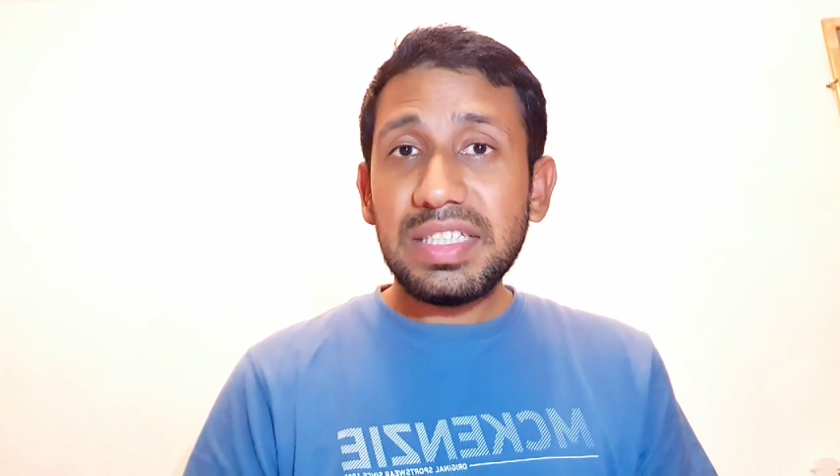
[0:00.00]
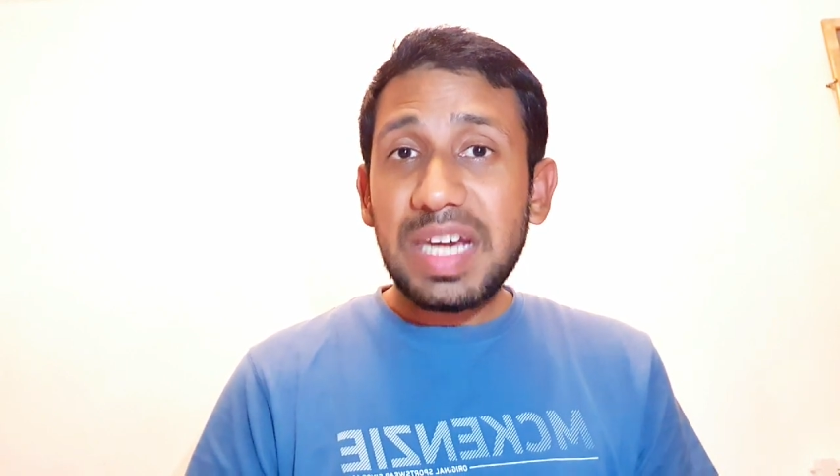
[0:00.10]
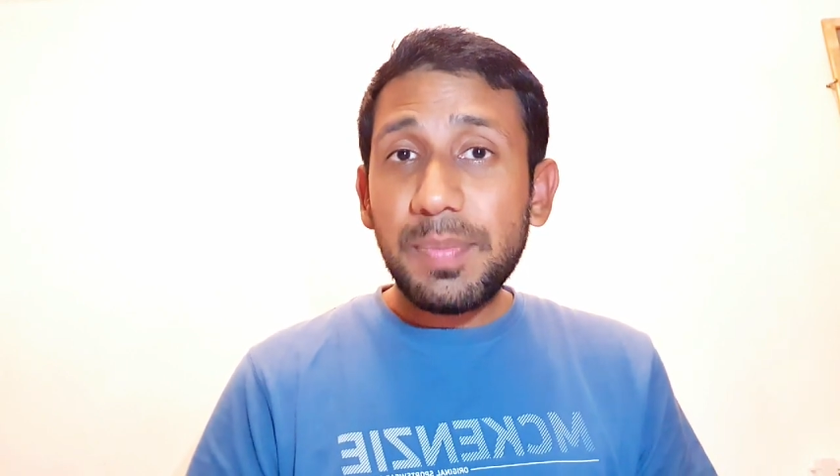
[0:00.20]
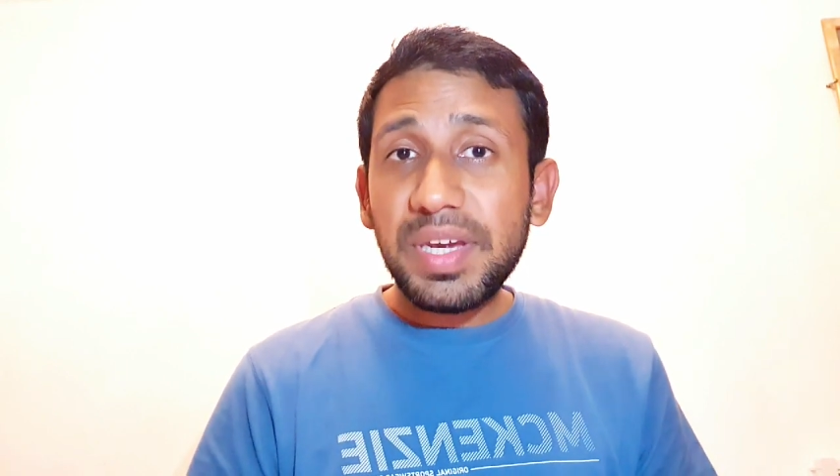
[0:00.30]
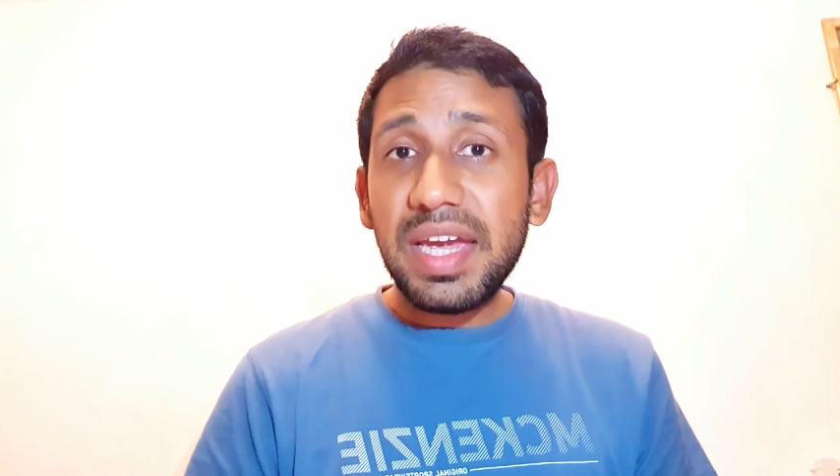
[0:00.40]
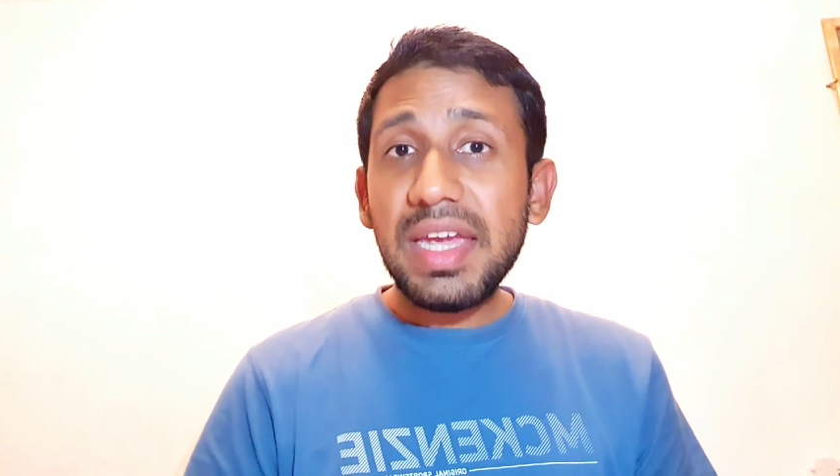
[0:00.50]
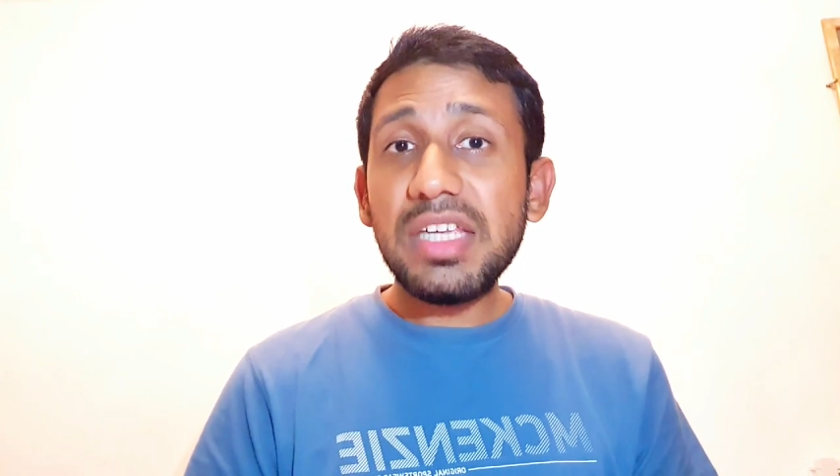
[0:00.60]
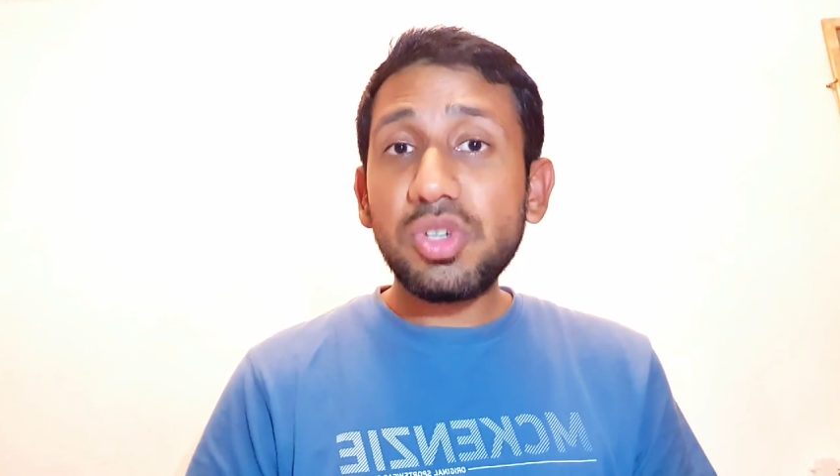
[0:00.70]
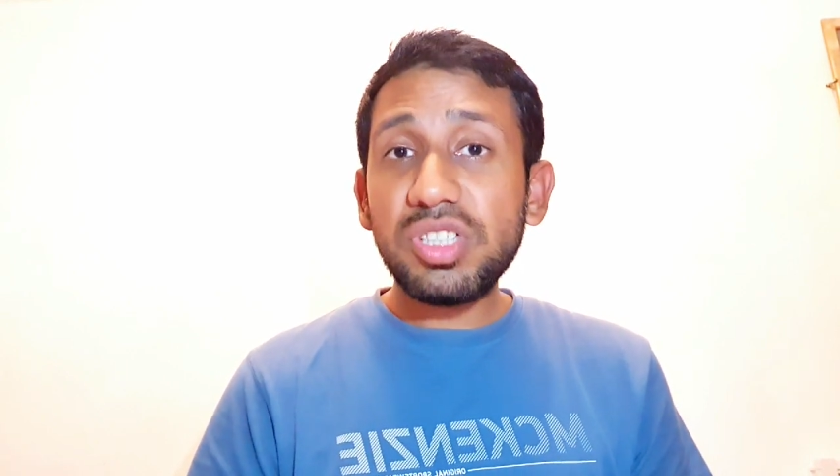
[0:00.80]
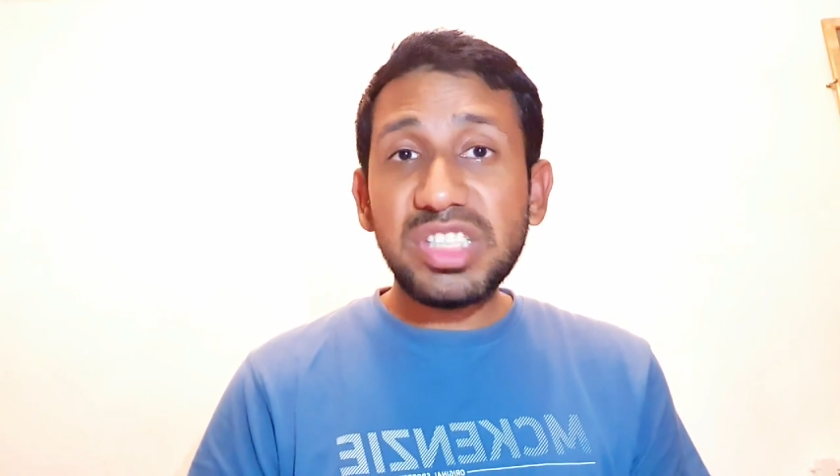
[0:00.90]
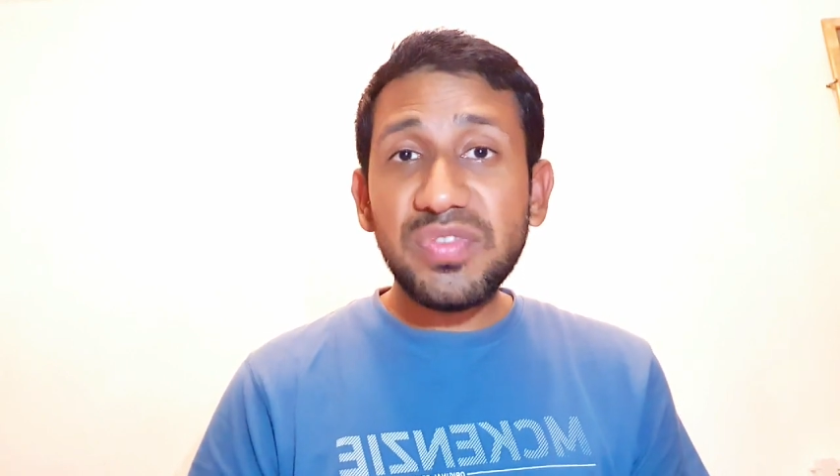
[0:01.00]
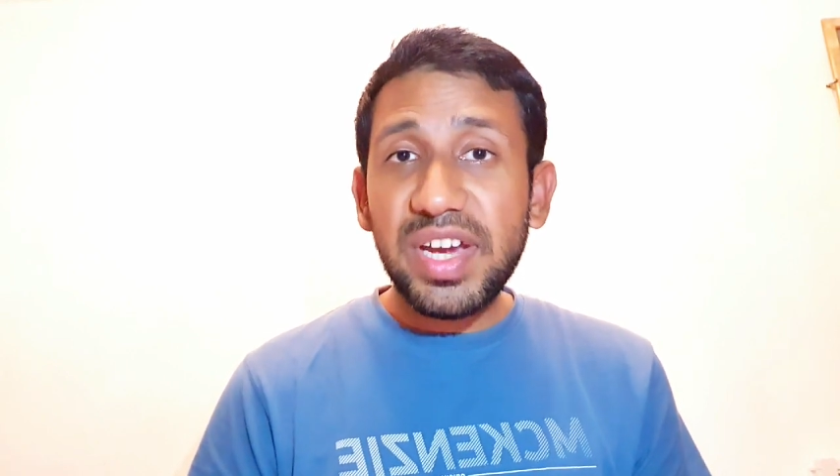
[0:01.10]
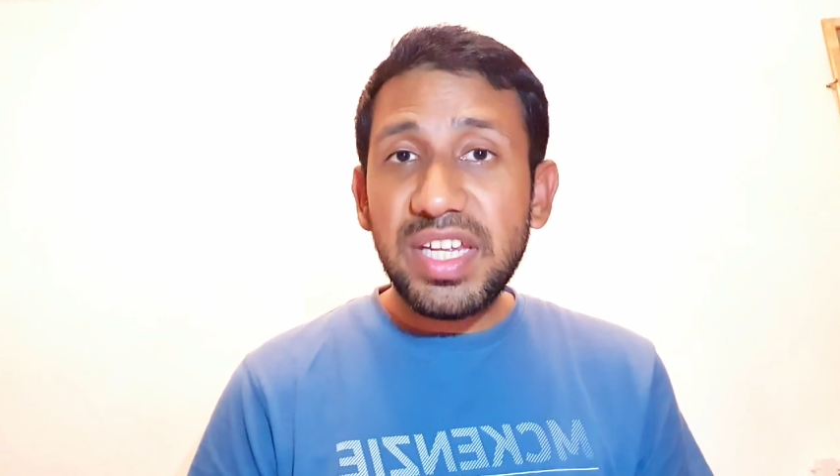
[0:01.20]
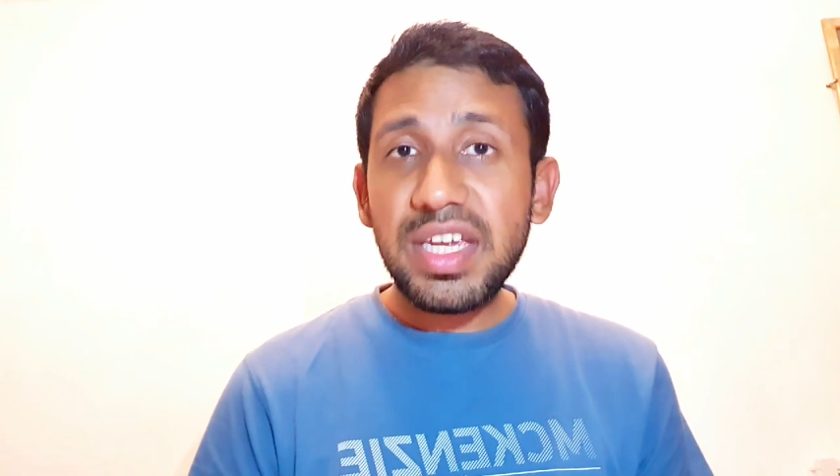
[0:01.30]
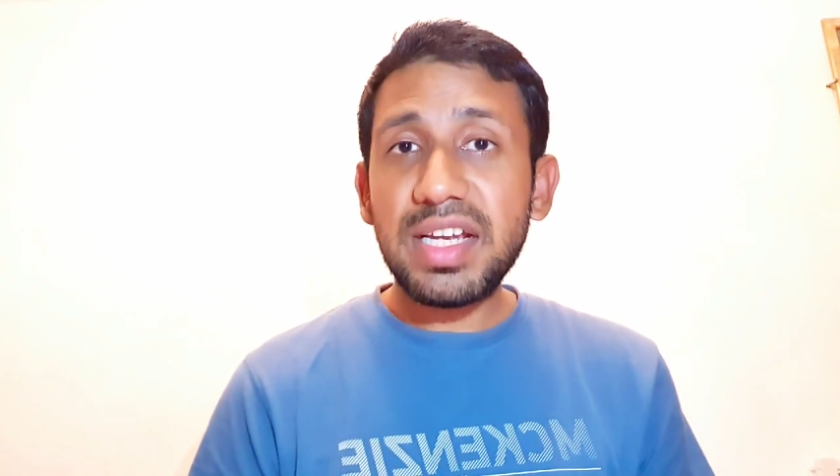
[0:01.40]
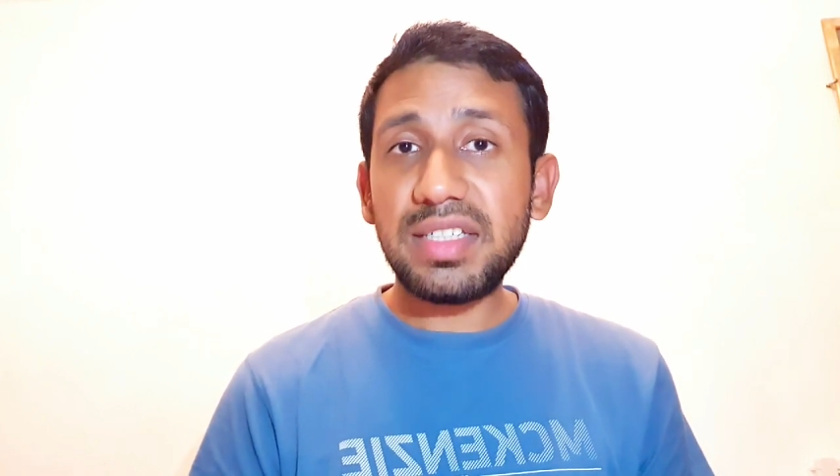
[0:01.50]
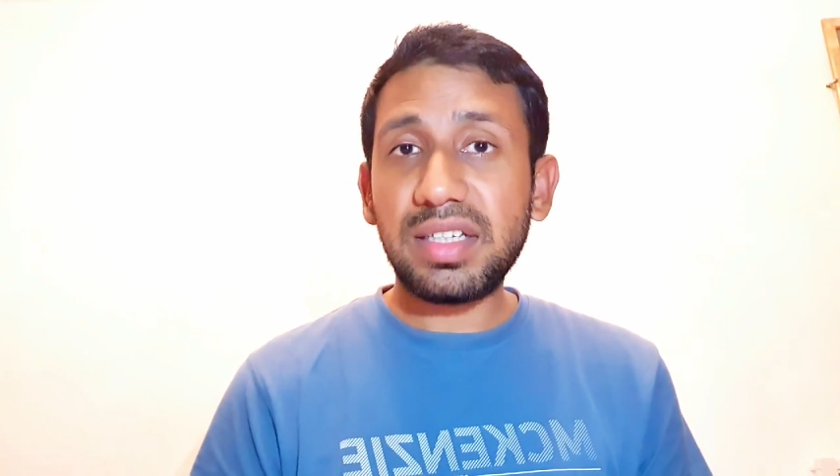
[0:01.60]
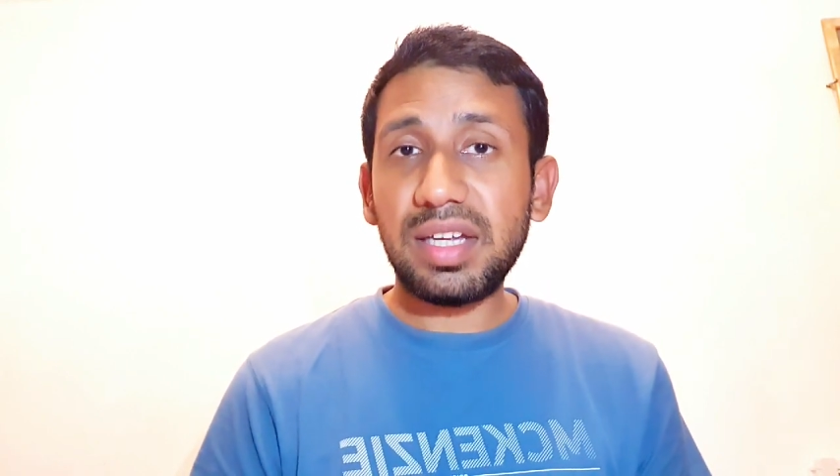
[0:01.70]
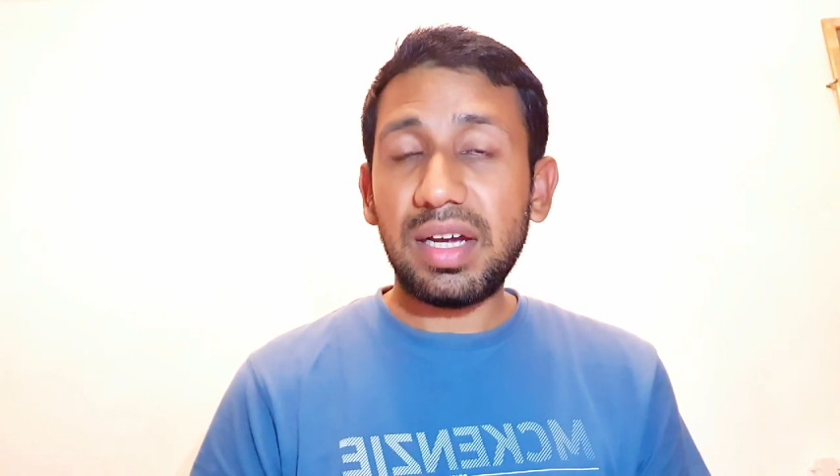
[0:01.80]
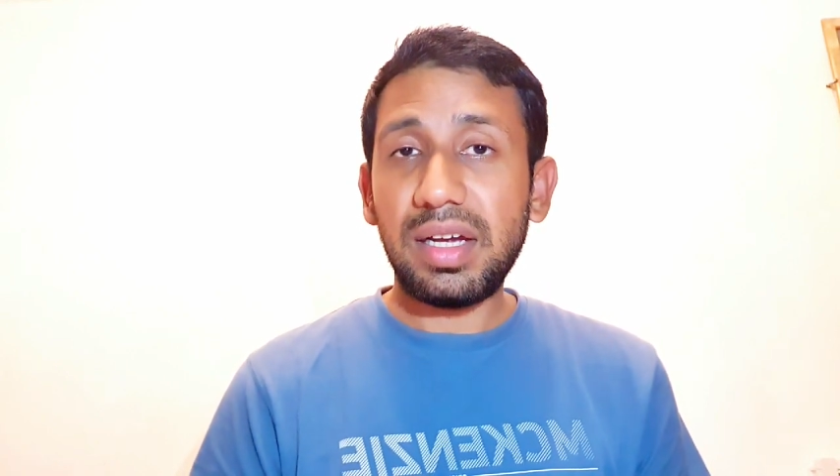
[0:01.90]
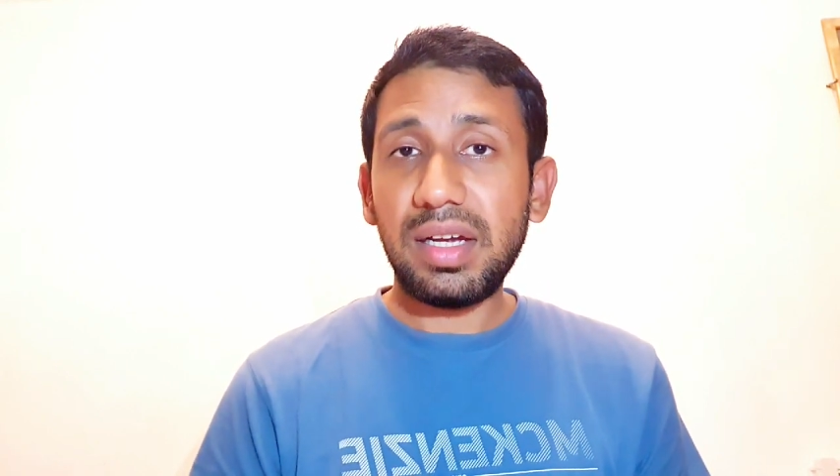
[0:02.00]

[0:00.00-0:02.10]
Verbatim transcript: जबकि इसको जस्टिफाई नहीं किया जा सकता